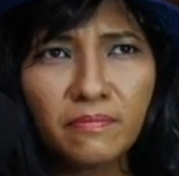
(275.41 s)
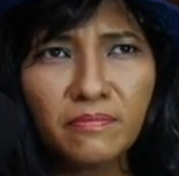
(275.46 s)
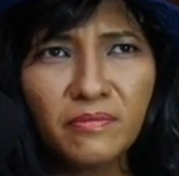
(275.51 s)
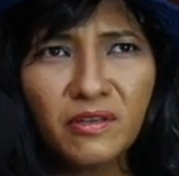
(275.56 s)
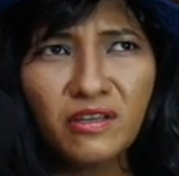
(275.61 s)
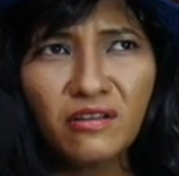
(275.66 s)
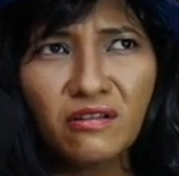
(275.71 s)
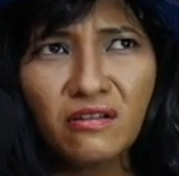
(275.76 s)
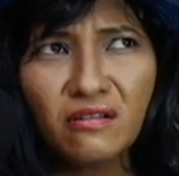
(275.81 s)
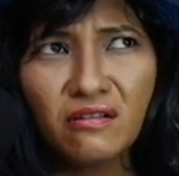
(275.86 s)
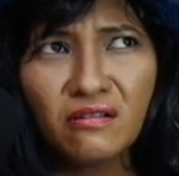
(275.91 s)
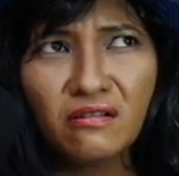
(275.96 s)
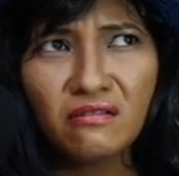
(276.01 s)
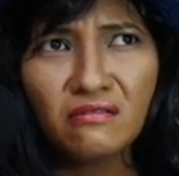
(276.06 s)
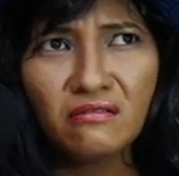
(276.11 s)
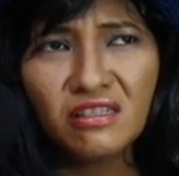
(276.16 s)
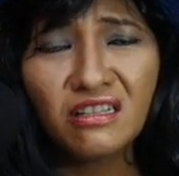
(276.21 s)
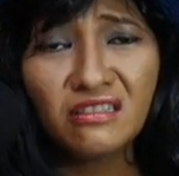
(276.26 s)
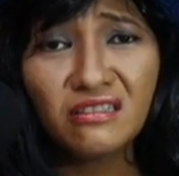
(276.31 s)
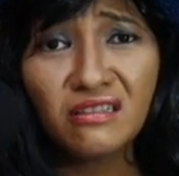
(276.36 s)
Tapi
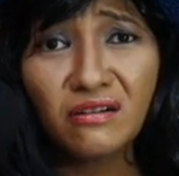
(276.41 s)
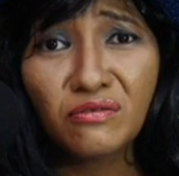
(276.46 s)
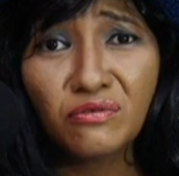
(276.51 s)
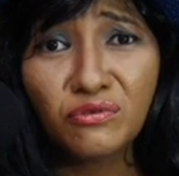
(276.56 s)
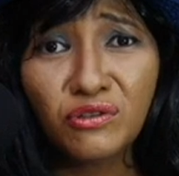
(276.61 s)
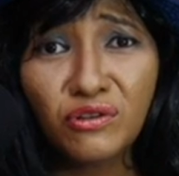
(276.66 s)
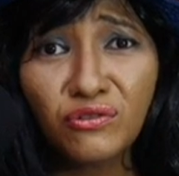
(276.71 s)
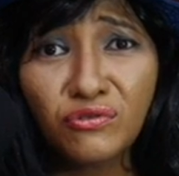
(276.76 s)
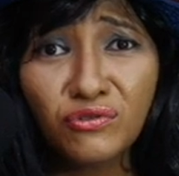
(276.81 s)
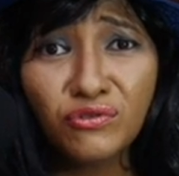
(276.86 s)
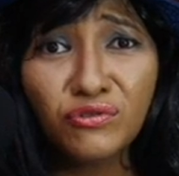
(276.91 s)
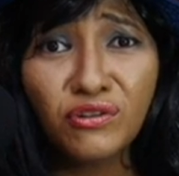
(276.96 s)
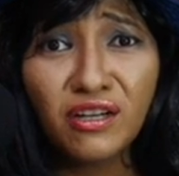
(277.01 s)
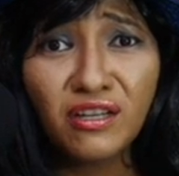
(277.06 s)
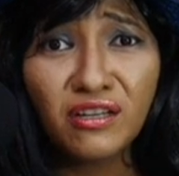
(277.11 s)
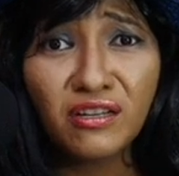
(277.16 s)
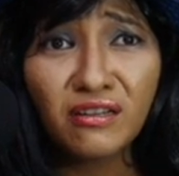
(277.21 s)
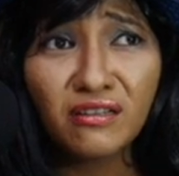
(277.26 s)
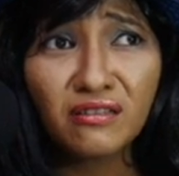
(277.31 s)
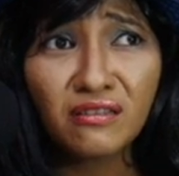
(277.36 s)
ya nggak terlalu jauh
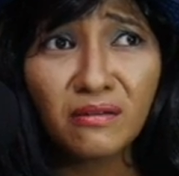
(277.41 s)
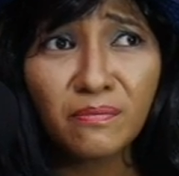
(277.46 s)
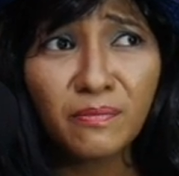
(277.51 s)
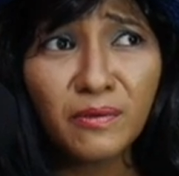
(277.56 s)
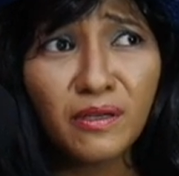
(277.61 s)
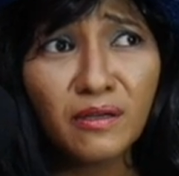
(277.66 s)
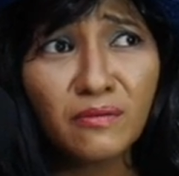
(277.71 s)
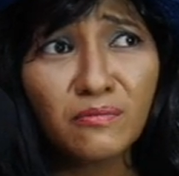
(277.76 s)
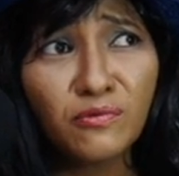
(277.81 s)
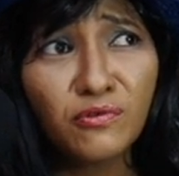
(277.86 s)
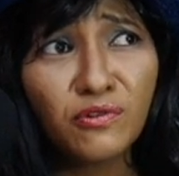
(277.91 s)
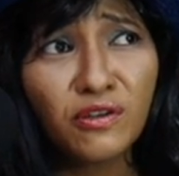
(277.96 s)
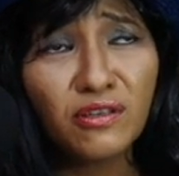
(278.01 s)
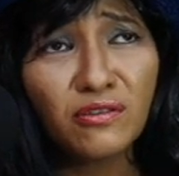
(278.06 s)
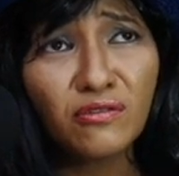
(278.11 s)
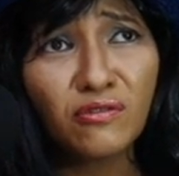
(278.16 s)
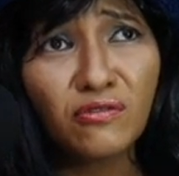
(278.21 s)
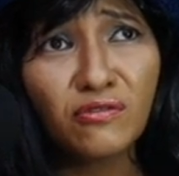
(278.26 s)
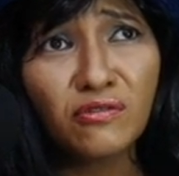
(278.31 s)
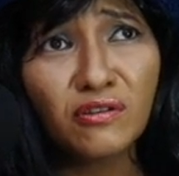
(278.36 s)
juga ya. Tapi ya
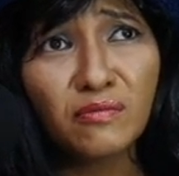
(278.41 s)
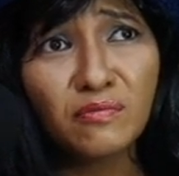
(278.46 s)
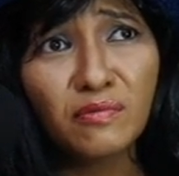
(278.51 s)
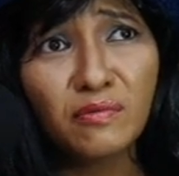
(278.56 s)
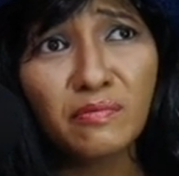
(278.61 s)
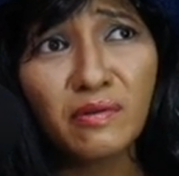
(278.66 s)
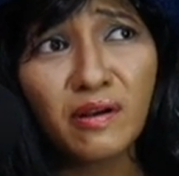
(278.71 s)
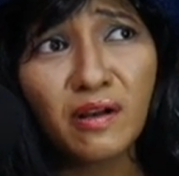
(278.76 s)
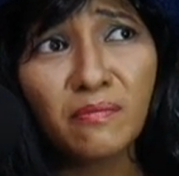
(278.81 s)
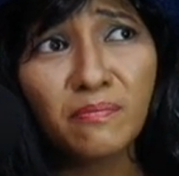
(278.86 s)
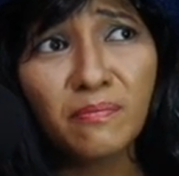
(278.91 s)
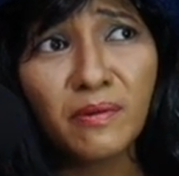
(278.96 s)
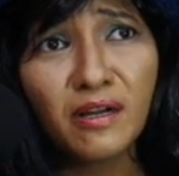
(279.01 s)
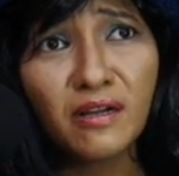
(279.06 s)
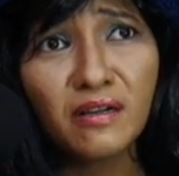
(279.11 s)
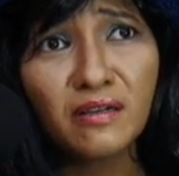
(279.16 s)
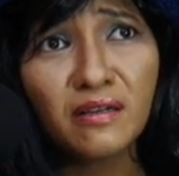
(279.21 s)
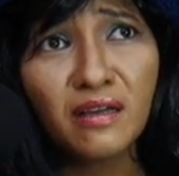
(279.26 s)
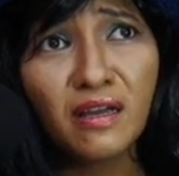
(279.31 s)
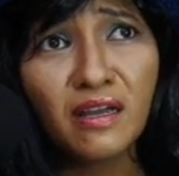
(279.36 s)
mungkin kalau di
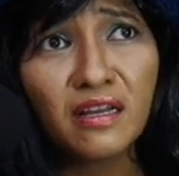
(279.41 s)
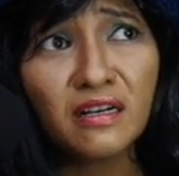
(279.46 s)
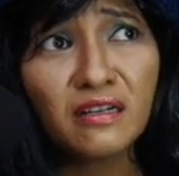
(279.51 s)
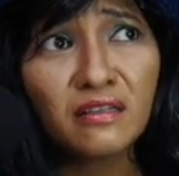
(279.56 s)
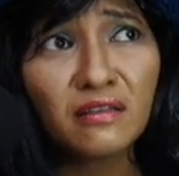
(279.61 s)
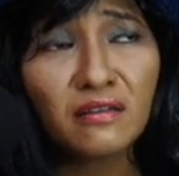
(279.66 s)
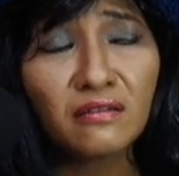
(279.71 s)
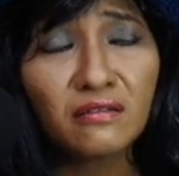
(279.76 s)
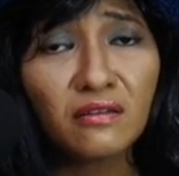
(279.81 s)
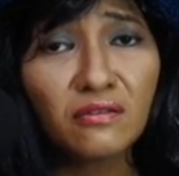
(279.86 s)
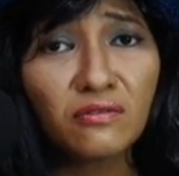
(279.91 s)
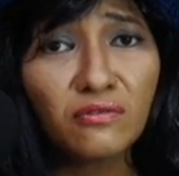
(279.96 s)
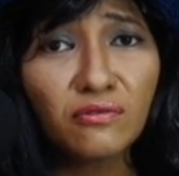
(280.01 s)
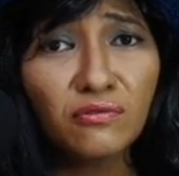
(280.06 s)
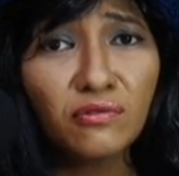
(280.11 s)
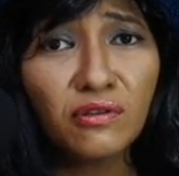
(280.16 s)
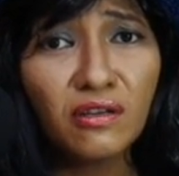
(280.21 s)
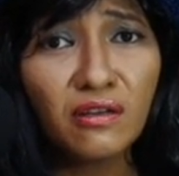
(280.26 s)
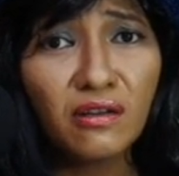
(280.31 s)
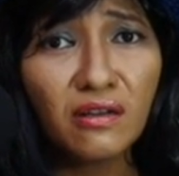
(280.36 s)
beberapa daerah
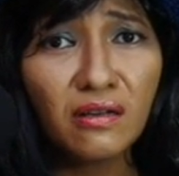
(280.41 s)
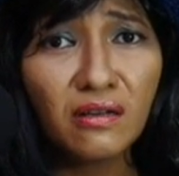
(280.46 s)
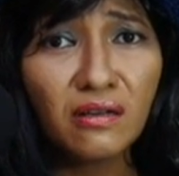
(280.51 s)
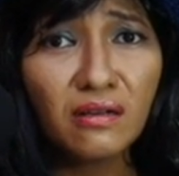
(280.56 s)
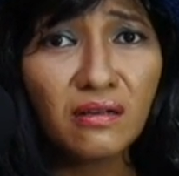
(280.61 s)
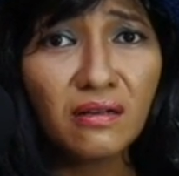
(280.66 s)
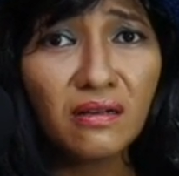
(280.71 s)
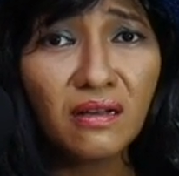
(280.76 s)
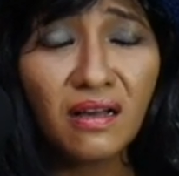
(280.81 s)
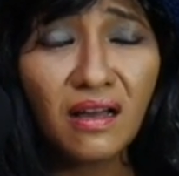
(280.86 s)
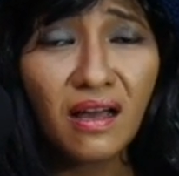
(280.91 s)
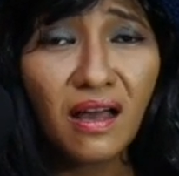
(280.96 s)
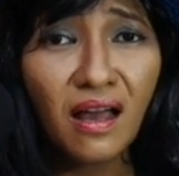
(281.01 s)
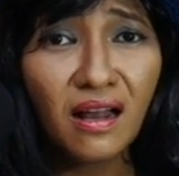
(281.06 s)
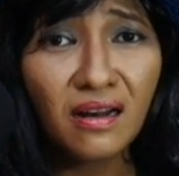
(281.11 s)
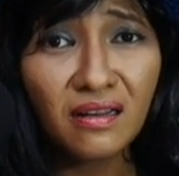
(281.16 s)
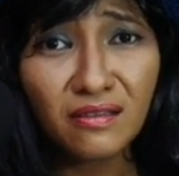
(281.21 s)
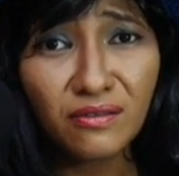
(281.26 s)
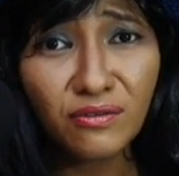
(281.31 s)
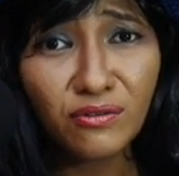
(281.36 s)
tertentu ya
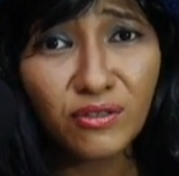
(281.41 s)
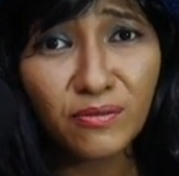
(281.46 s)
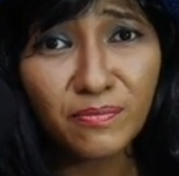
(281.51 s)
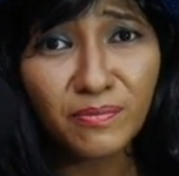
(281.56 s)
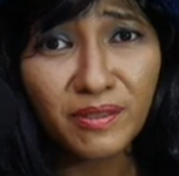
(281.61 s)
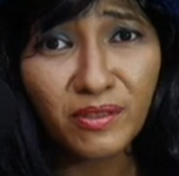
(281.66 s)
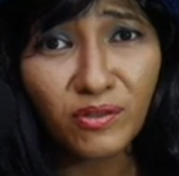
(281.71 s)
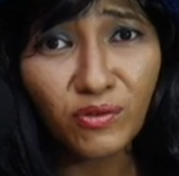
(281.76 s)
hal itu